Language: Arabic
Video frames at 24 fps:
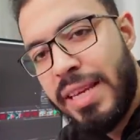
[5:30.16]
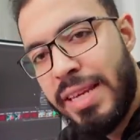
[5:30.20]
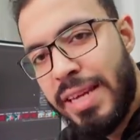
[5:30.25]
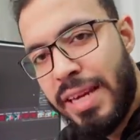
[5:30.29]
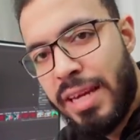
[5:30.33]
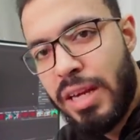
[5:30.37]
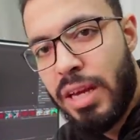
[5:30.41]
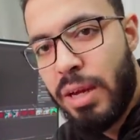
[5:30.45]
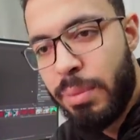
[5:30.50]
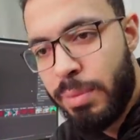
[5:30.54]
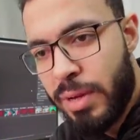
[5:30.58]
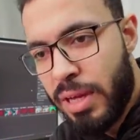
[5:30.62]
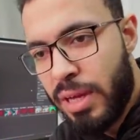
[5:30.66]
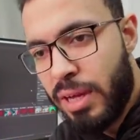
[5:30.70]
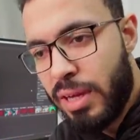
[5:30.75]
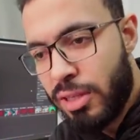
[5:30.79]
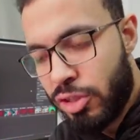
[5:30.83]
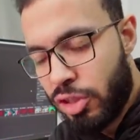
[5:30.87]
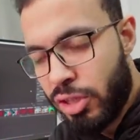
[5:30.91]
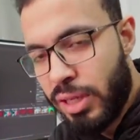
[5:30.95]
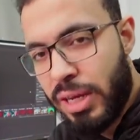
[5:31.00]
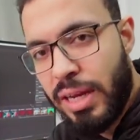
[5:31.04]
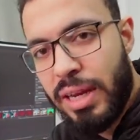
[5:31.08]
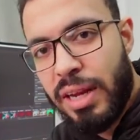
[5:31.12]
يعني
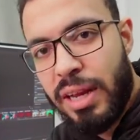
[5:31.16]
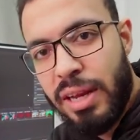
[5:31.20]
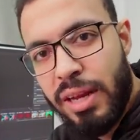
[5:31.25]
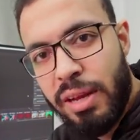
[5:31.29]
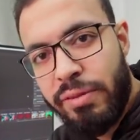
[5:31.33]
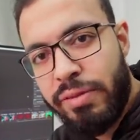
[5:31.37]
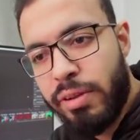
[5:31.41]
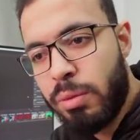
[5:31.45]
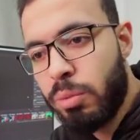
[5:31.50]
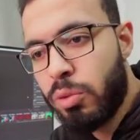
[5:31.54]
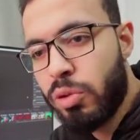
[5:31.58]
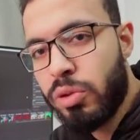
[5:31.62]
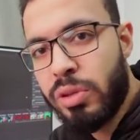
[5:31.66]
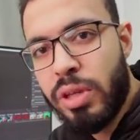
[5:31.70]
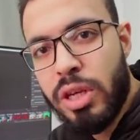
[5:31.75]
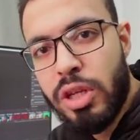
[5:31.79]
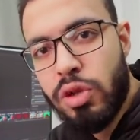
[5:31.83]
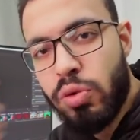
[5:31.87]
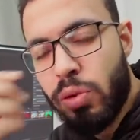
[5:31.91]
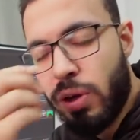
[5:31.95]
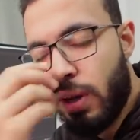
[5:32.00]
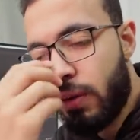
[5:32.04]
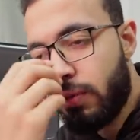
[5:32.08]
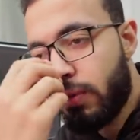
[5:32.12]
اشتغل عليها في
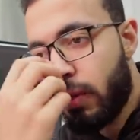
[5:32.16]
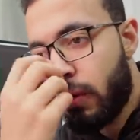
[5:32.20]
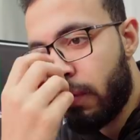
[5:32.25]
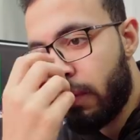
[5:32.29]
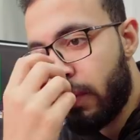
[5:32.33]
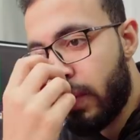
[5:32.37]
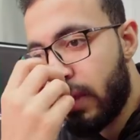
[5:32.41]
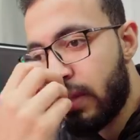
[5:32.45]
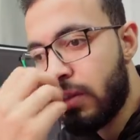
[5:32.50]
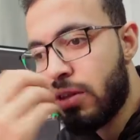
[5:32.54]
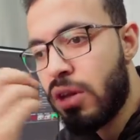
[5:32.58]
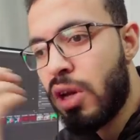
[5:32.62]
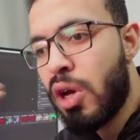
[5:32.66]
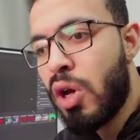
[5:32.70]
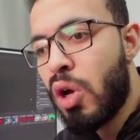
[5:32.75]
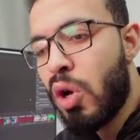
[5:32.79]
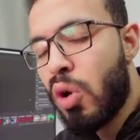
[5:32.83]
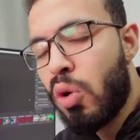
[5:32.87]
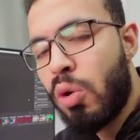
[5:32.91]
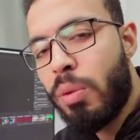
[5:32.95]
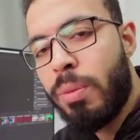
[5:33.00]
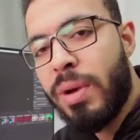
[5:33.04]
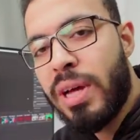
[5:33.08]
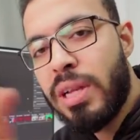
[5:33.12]
المونتاج والافتر افكتس
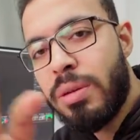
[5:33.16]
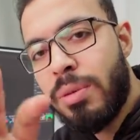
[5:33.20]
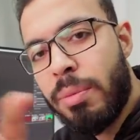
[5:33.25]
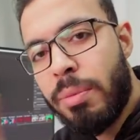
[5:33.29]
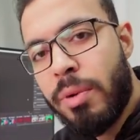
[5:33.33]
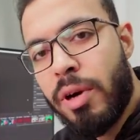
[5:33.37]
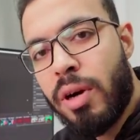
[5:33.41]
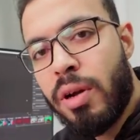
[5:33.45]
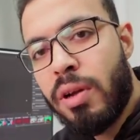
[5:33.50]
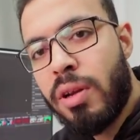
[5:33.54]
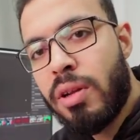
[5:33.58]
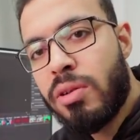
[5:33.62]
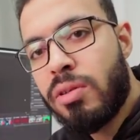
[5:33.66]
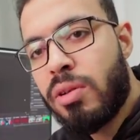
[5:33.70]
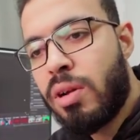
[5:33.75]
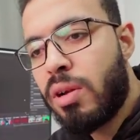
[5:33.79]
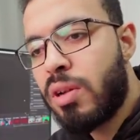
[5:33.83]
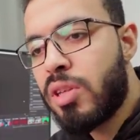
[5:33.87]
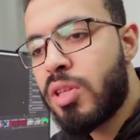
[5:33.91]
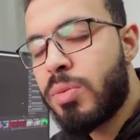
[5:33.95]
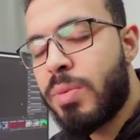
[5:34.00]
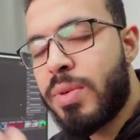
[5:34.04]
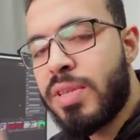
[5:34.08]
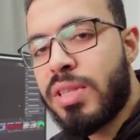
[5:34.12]
وبعد ما بخلص
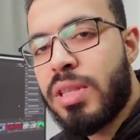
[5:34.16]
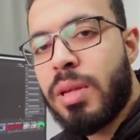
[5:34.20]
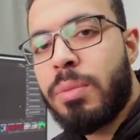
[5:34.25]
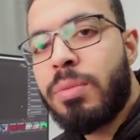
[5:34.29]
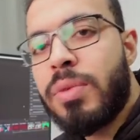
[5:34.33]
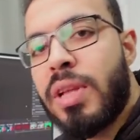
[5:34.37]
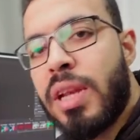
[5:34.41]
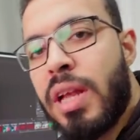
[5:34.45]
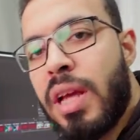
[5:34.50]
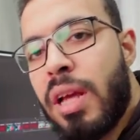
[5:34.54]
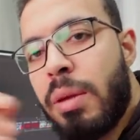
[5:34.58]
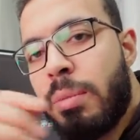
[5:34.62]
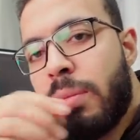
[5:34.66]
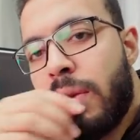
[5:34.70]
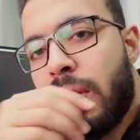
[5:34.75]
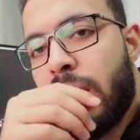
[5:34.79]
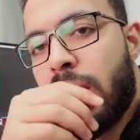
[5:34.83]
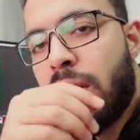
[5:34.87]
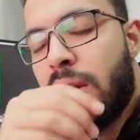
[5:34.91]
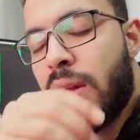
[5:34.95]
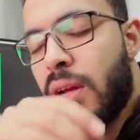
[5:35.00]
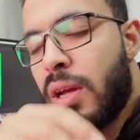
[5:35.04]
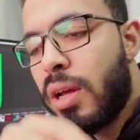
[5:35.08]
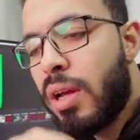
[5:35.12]
خالص بستبدلها
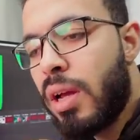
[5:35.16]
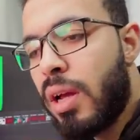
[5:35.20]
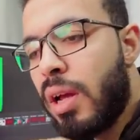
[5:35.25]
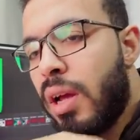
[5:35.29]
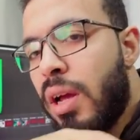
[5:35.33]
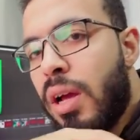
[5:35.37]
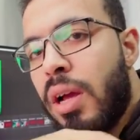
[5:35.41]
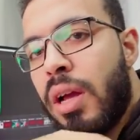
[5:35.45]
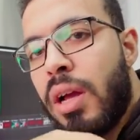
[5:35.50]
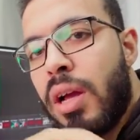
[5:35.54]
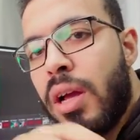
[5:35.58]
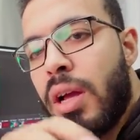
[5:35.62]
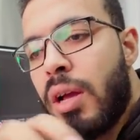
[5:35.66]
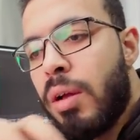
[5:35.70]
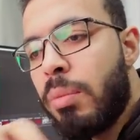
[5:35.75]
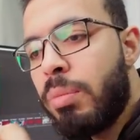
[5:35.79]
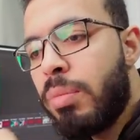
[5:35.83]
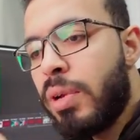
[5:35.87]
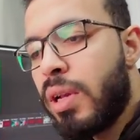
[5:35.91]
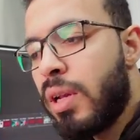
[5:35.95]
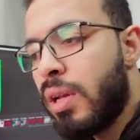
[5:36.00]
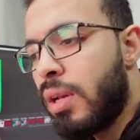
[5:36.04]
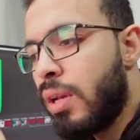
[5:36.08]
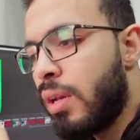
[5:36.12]
بال
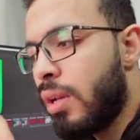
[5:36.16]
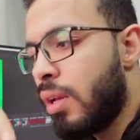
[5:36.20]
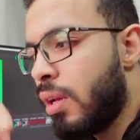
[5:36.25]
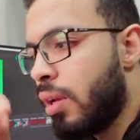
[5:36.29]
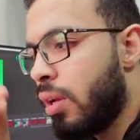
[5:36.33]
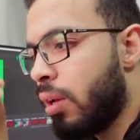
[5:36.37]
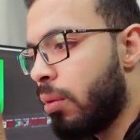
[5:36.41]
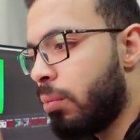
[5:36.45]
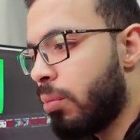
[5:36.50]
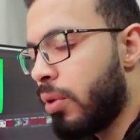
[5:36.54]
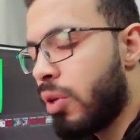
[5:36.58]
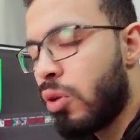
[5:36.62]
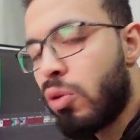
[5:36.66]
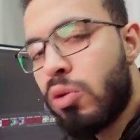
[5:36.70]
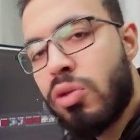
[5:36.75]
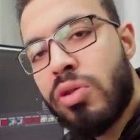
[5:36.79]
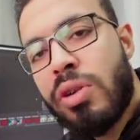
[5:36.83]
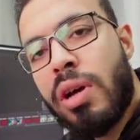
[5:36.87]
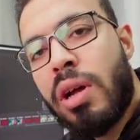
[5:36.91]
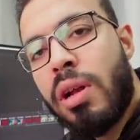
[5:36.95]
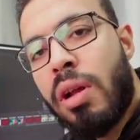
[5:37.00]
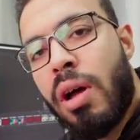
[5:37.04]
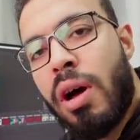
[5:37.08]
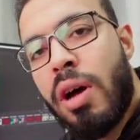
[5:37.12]
بال...
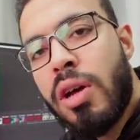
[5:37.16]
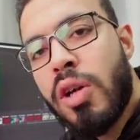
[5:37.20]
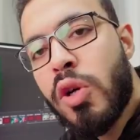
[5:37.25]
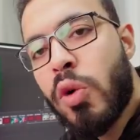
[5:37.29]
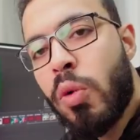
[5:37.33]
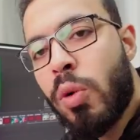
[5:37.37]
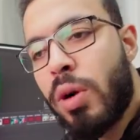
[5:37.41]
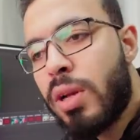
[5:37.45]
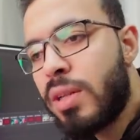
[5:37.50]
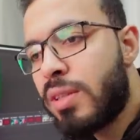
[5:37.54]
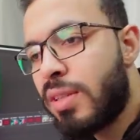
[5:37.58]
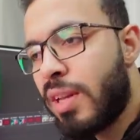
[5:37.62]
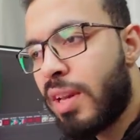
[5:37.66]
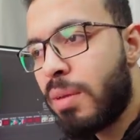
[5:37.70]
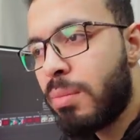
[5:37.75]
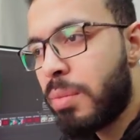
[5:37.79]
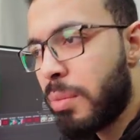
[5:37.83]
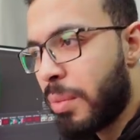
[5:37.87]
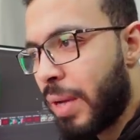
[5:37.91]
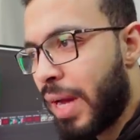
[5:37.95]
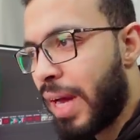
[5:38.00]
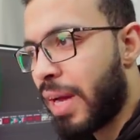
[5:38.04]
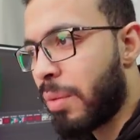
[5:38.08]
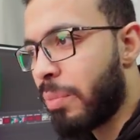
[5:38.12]
بالنسخه الهاي كواليتي اللي
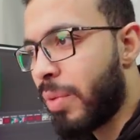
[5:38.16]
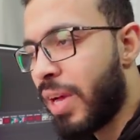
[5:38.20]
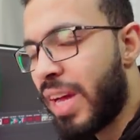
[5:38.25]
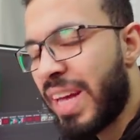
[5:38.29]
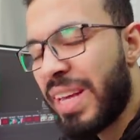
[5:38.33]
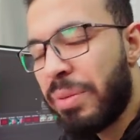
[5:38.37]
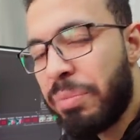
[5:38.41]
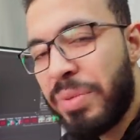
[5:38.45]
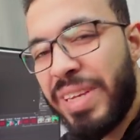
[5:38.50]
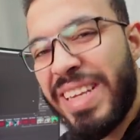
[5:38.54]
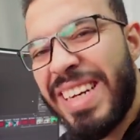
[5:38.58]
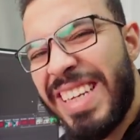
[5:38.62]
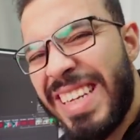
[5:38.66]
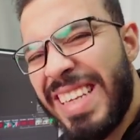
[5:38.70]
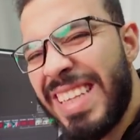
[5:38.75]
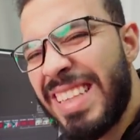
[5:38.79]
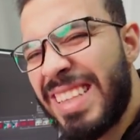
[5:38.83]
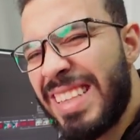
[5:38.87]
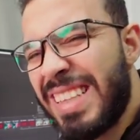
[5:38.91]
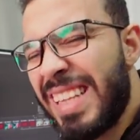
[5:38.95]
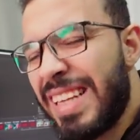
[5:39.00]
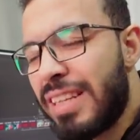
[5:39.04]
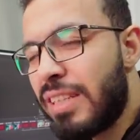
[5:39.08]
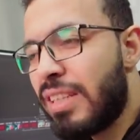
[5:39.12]
بيبقى حجمها كبير
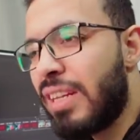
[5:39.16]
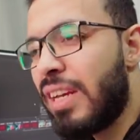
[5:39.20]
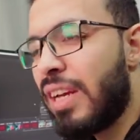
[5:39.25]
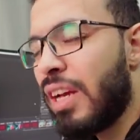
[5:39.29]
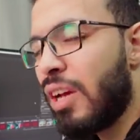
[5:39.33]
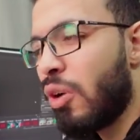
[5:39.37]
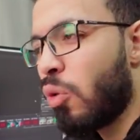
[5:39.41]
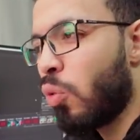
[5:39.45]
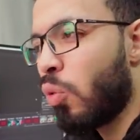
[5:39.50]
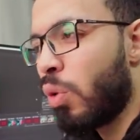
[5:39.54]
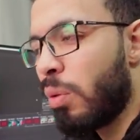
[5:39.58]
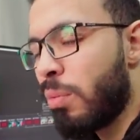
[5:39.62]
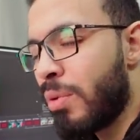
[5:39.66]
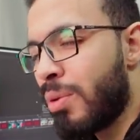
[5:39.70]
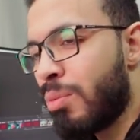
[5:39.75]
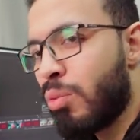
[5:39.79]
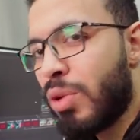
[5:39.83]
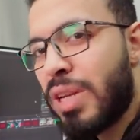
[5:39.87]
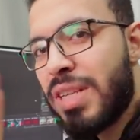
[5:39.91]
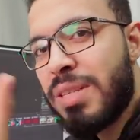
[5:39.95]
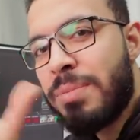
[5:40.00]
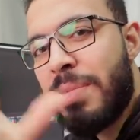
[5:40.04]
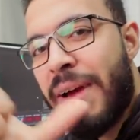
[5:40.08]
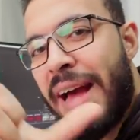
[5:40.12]
جدا
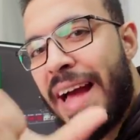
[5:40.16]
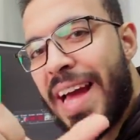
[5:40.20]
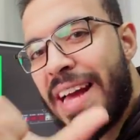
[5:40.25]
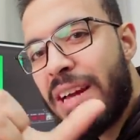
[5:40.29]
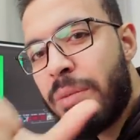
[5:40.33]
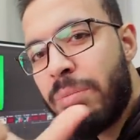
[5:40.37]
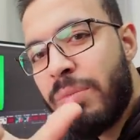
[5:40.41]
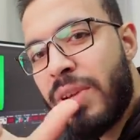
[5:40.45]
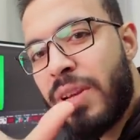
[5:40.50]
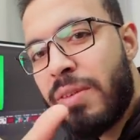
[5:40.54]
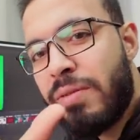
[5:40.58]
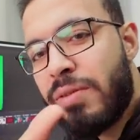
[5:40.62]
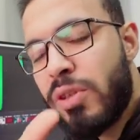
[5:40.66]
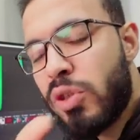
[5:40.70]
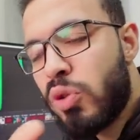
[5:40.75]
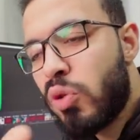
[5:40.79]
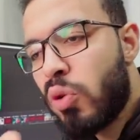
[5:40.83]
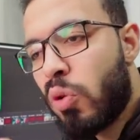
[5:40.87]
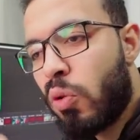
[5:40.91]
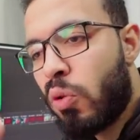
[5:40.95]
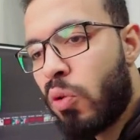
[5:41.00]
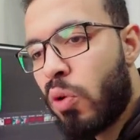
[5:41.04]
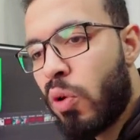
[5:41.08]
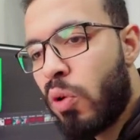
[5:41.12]
وبالمناسبه حجم
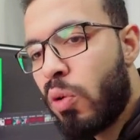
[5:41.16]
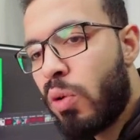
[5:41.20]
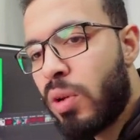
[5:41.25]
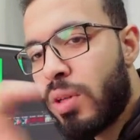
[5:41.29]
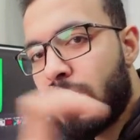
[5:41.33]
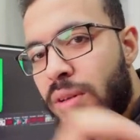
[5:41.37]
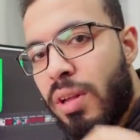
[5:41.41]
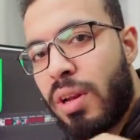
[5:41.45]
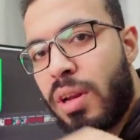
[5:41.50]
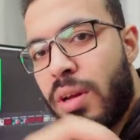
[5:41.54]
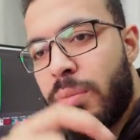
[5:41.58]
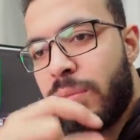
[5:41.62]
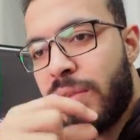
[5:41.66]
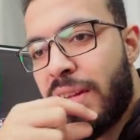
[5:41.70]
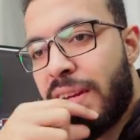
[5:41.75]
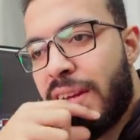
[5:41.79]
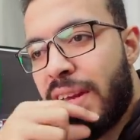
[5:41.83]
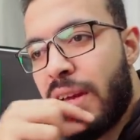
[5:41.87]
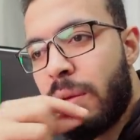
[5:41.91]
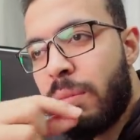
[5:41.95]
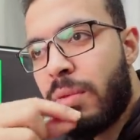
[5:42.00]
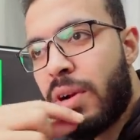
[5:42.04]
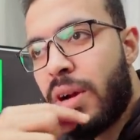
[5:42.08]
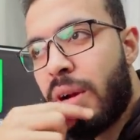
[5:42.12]
الفيديو الرو اللي طالع من
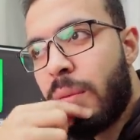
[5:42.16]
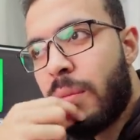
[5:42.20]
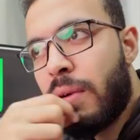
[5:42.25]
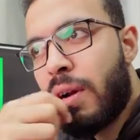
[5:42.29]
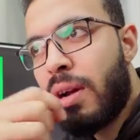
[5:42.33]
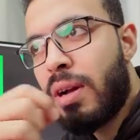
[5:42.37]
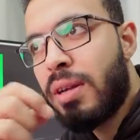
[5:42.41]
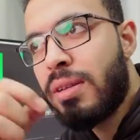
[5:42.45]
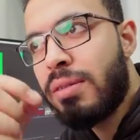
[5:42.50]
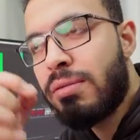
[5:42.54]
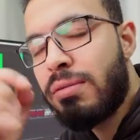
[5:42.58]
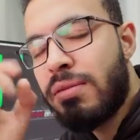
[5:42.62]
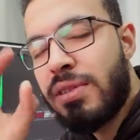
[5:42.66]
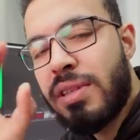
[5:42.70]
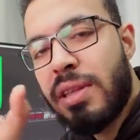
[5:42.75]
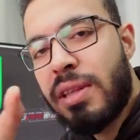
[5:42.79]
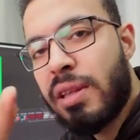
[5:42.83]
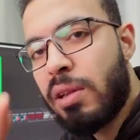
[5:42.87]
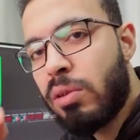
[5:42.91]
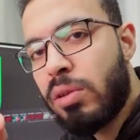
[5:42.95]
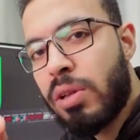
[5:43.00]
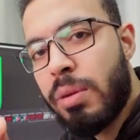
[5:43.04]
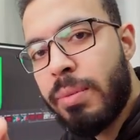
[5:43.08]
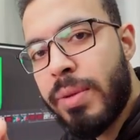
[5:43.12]
الكاميرا عباره عن
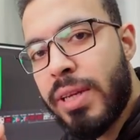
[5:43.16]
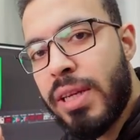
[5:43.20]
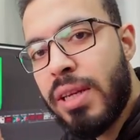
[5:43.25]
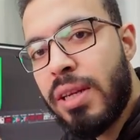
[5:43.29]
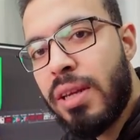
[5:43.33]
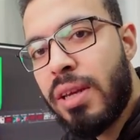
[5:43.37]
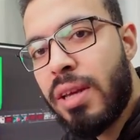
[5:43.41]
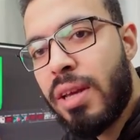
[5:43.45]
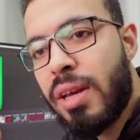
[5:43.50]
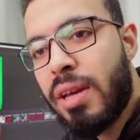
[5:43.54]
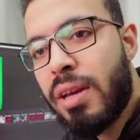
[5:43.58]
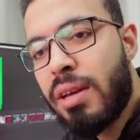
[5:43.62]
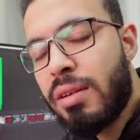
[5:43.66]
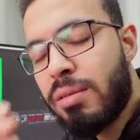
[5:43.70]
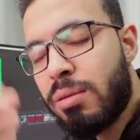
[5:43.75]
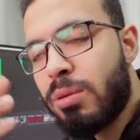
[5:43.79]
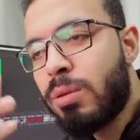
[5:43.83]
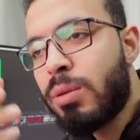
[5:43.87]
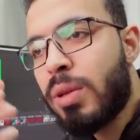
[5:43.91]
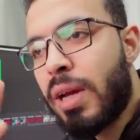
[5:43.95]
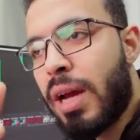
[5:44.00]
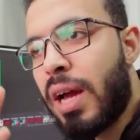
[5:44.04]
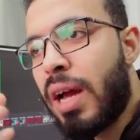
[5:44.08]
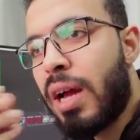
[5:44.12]
86 جيجا
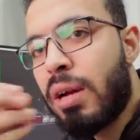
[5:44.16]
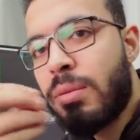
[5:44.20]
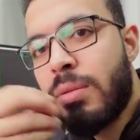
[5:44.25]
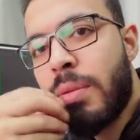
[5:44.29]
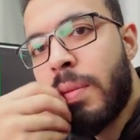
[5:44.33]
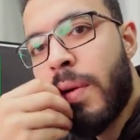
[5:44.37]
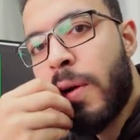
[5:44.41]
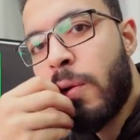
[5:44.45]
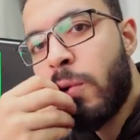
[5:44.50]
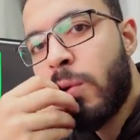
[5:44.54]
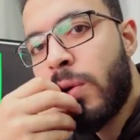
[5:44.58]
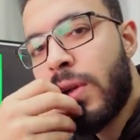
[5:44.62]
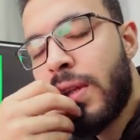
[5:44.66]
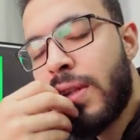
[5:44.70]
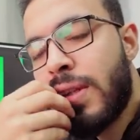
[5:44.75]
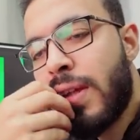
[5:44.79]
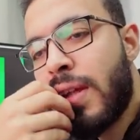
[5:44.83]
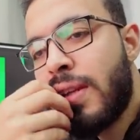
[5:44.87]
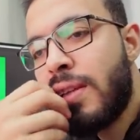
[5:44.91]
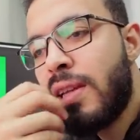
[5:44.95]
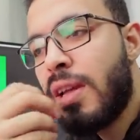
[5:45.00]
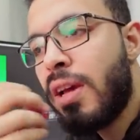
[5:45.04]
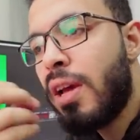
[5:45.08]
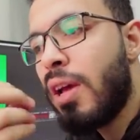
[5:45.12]
وده حجم معقول
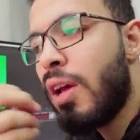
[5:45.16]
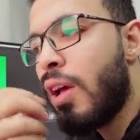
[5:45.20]
جدا